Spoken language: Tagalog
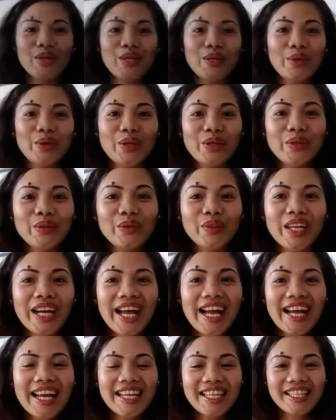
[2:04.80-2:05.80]
Iloilo
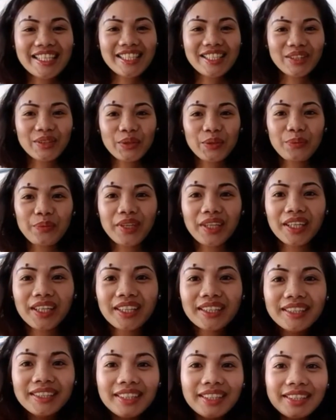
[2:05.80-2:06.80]
guys, ito
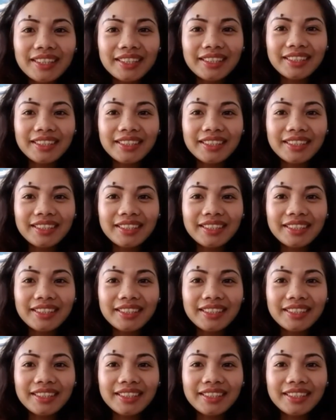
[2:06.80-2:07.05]
mag